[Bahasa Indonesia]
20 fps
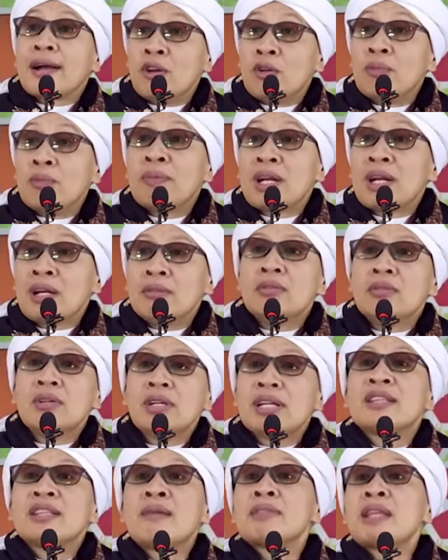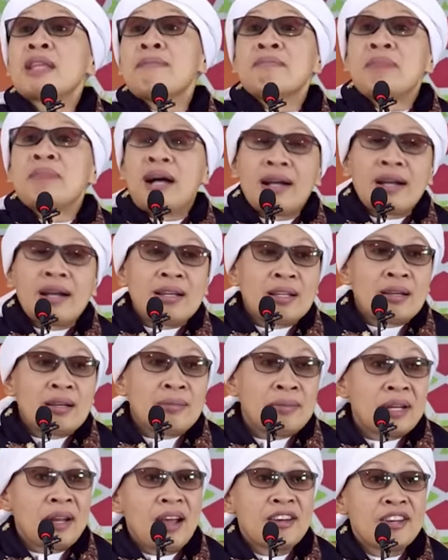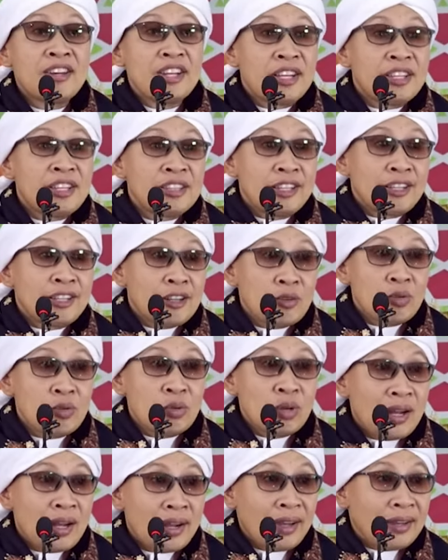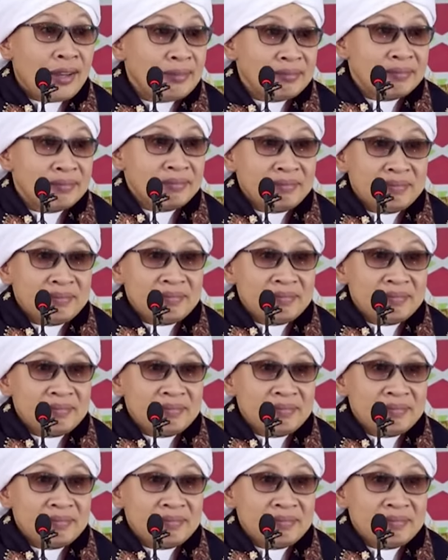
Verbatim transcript: Kalau perlu kita tambahkan kepada adik kita yang kekurangan.